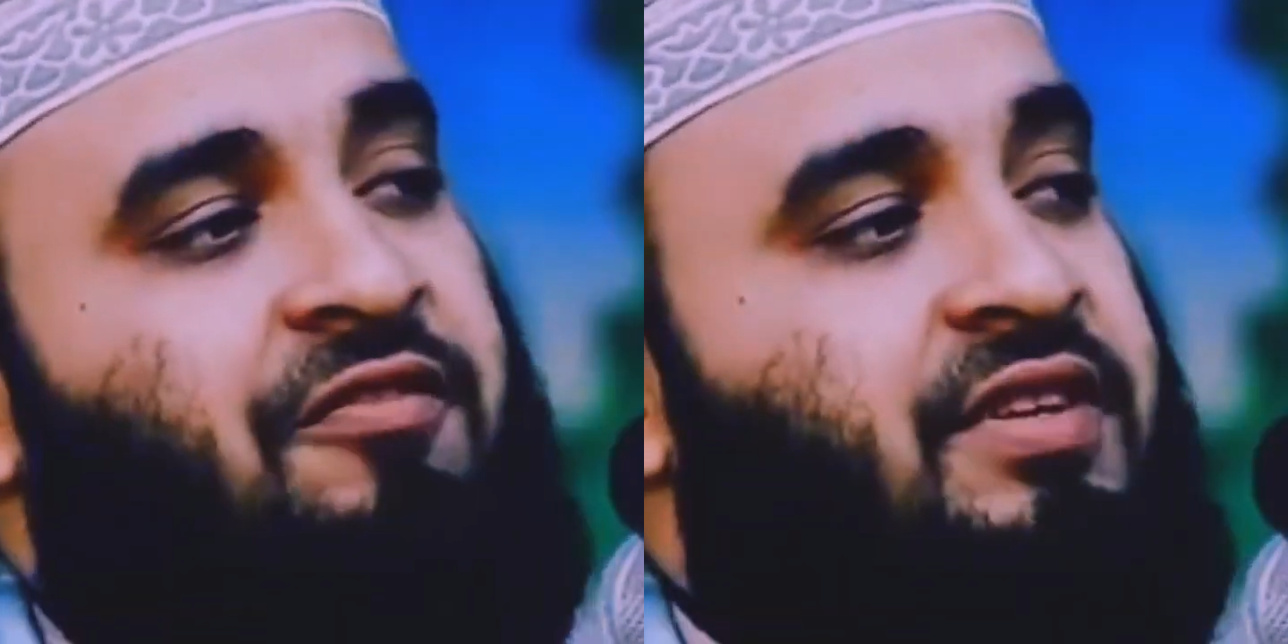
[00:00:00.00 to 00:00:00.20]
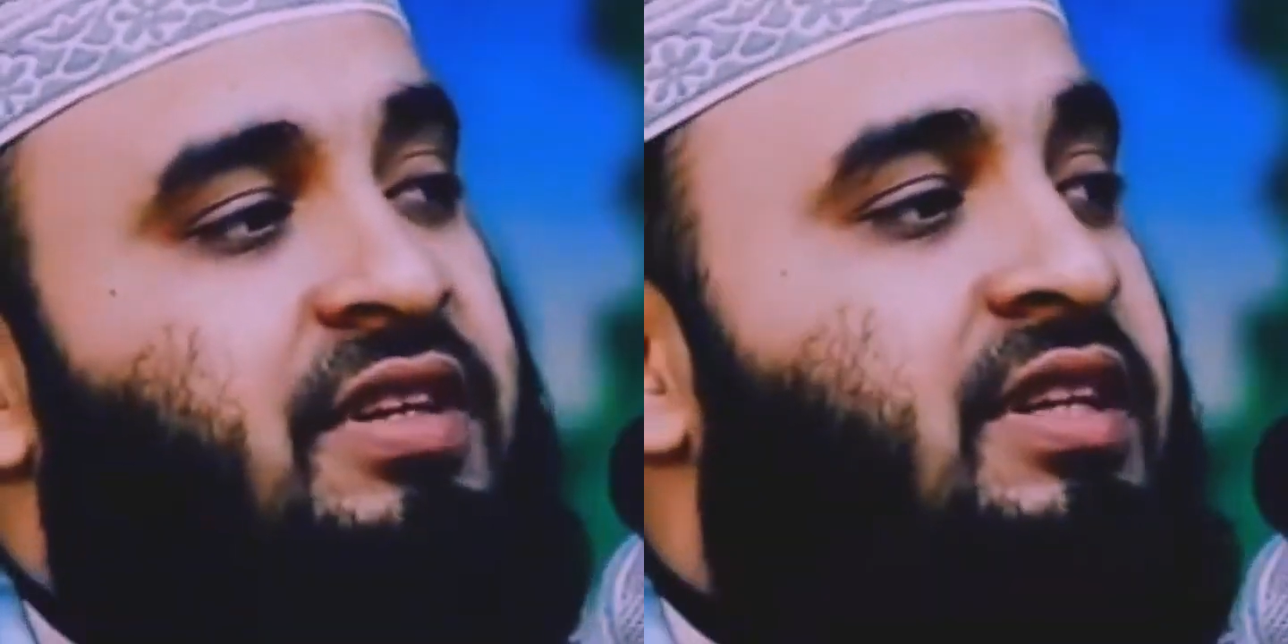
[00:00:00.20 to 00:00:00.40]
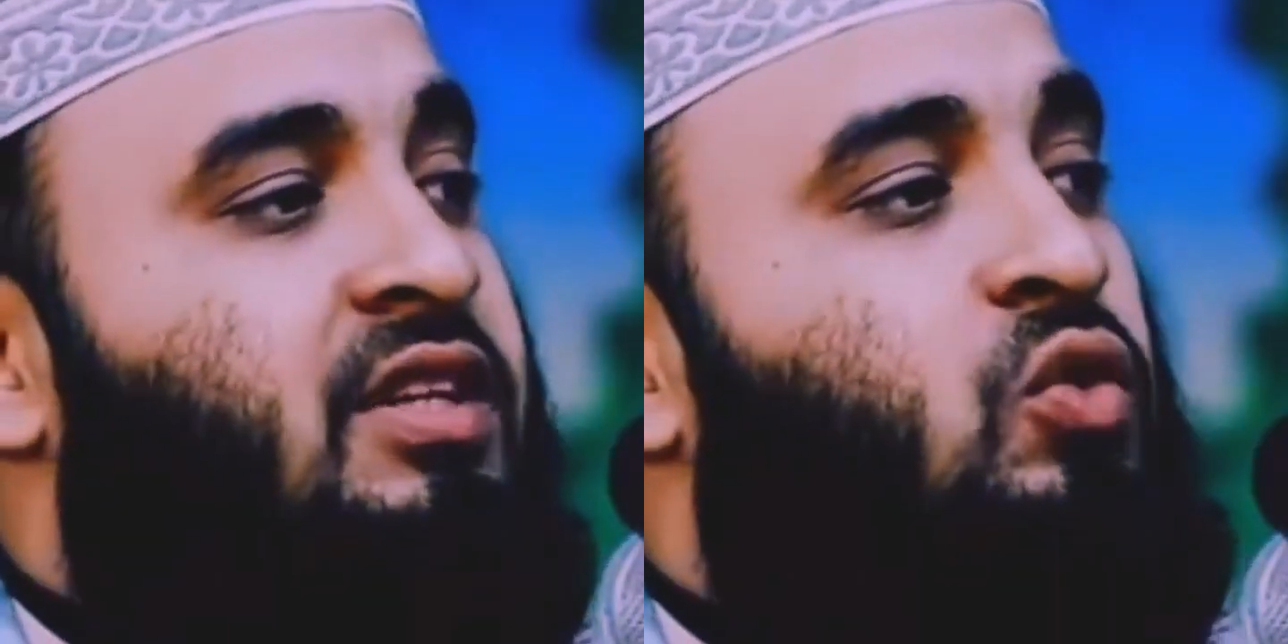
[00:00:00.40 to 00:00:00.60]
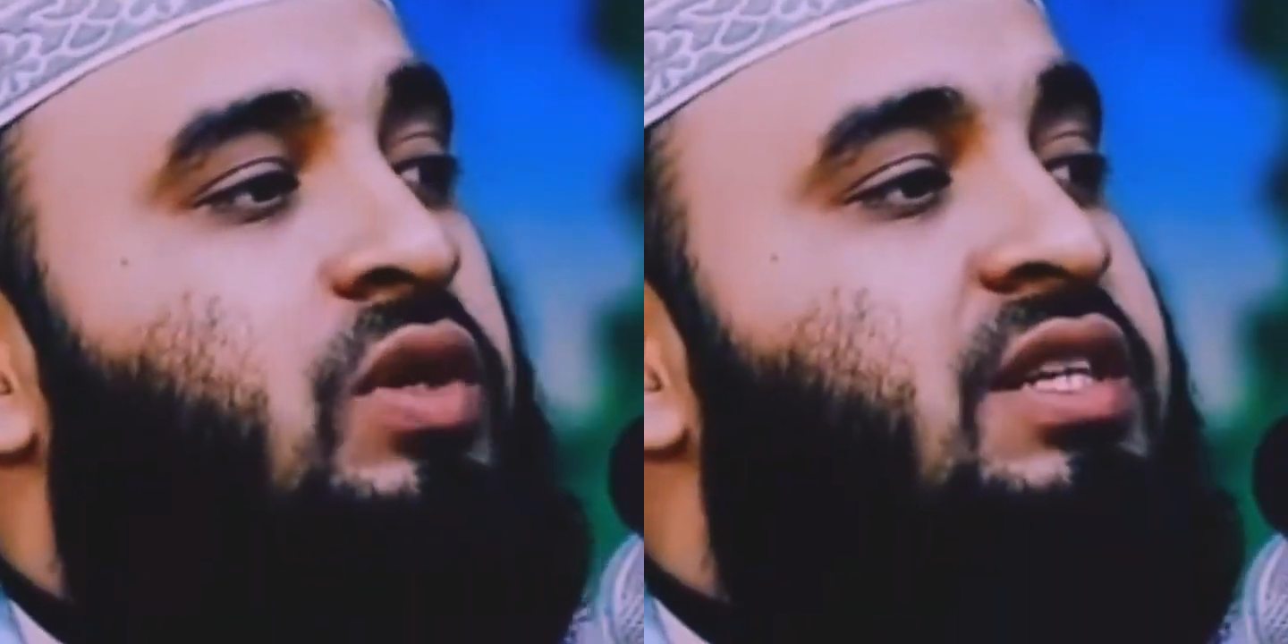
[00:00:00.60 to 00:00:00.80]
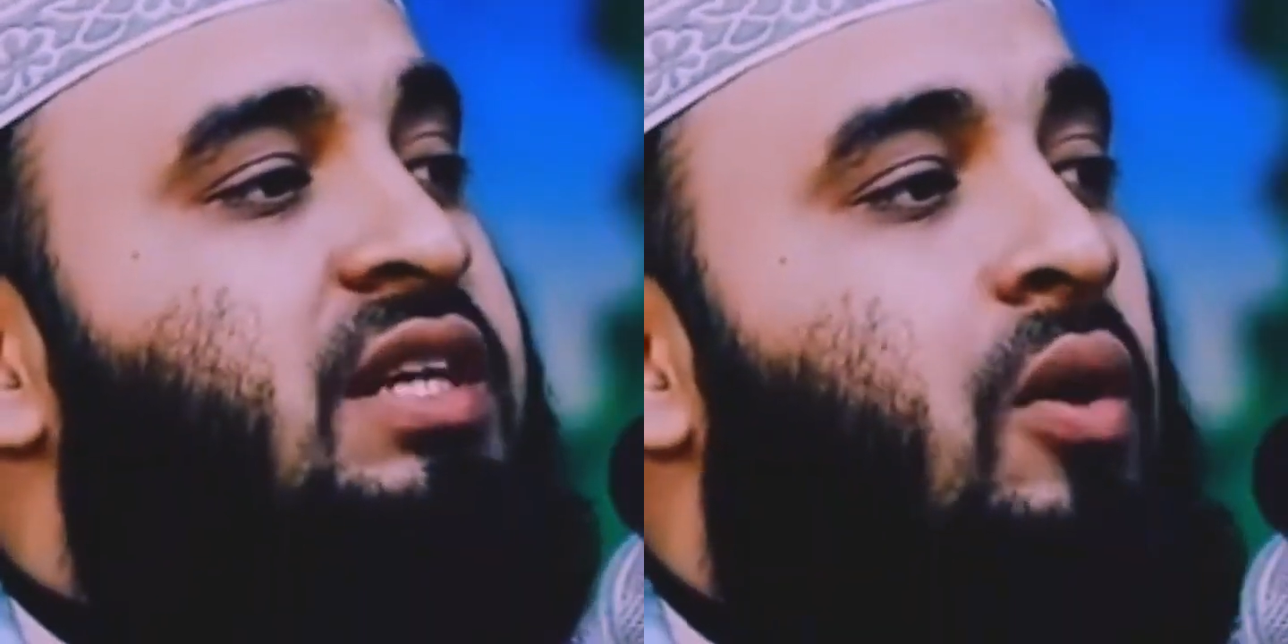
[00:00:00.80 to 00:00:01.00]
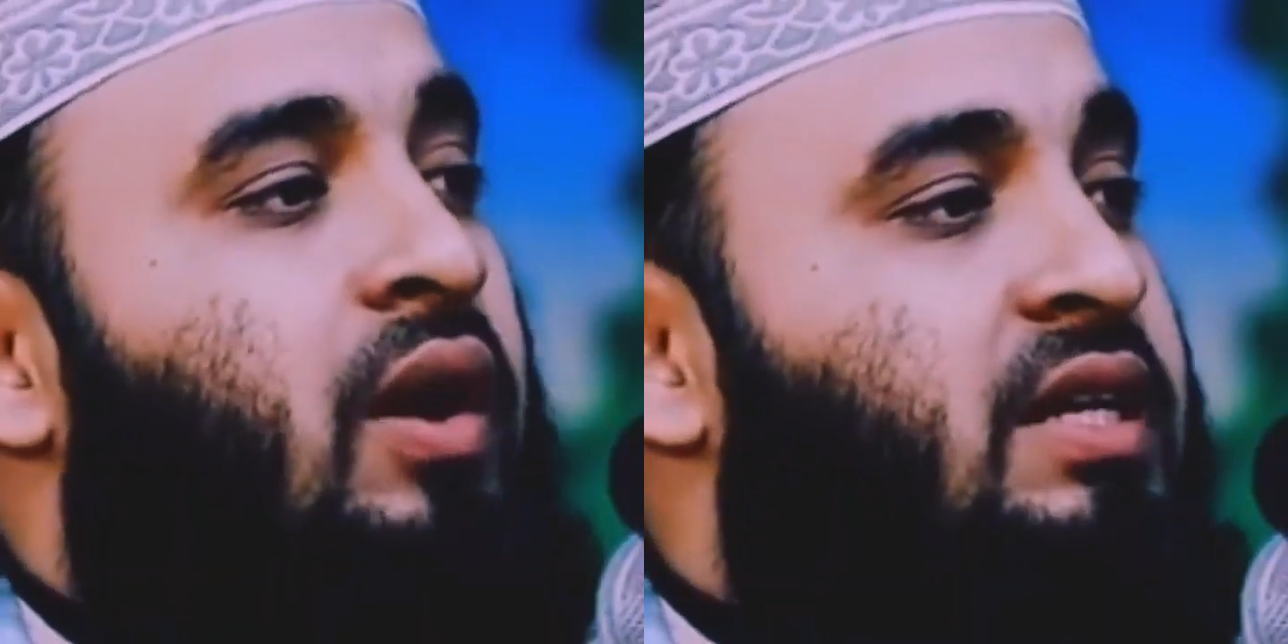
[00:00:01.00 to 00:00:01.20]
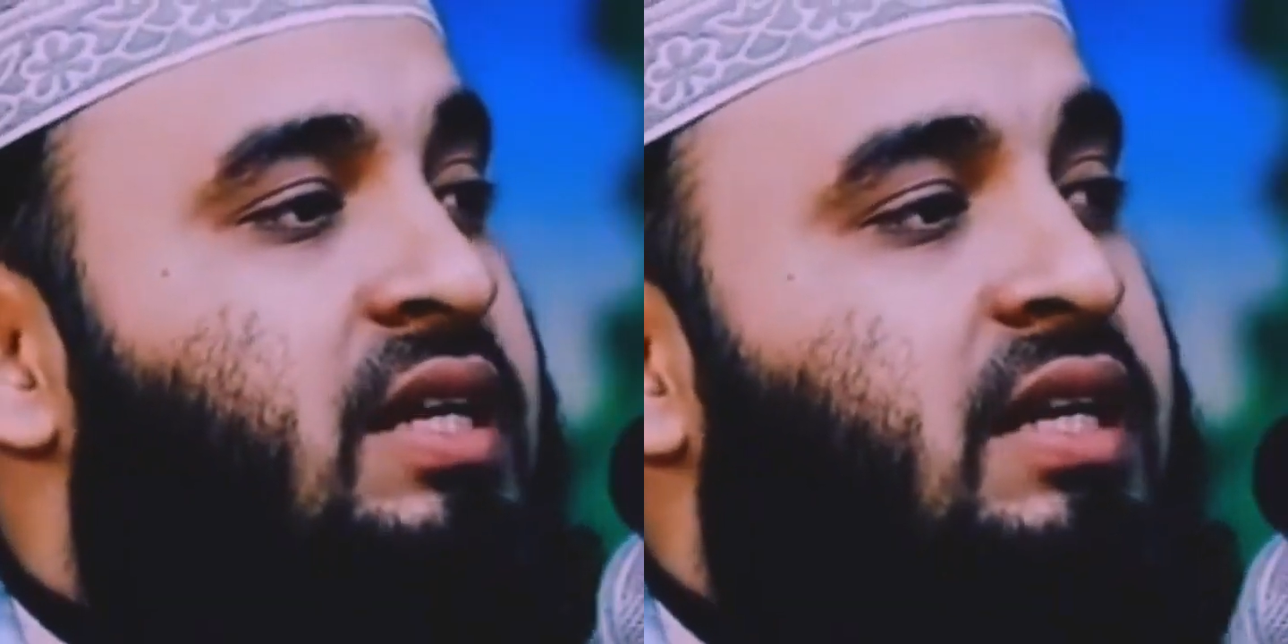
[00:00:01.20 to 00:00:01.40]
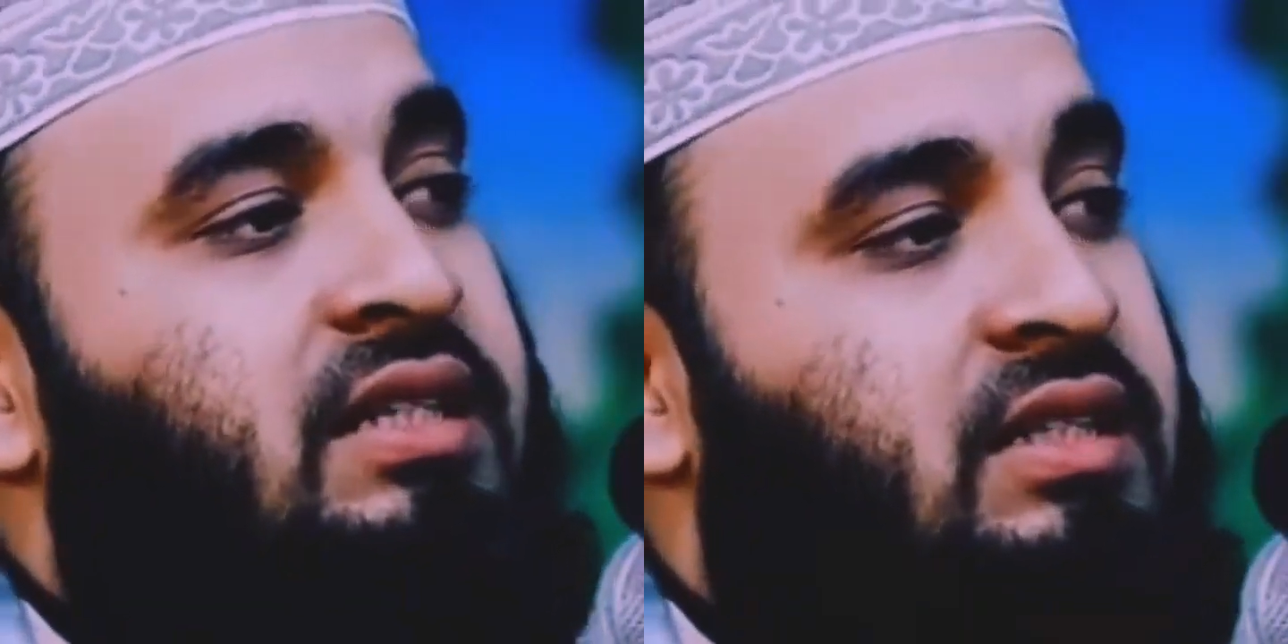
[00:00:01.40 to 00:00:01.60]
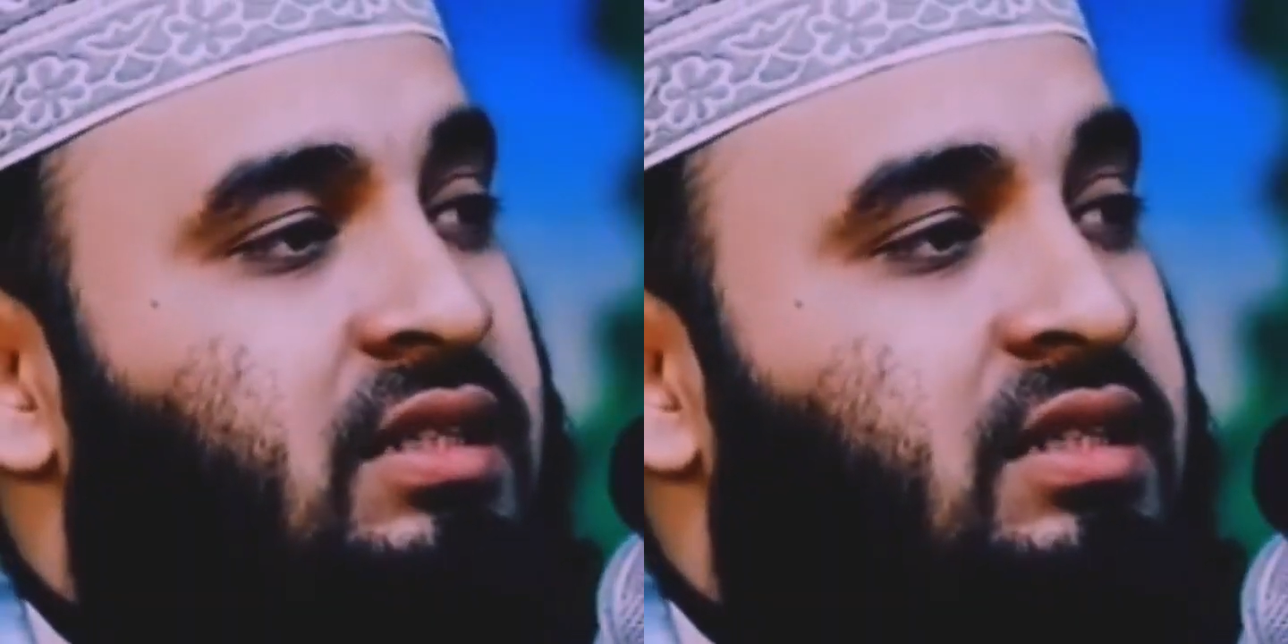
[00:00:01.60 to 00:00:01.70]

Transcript: আফটার দ্য টুইন টাওয়ার অ্যাটাক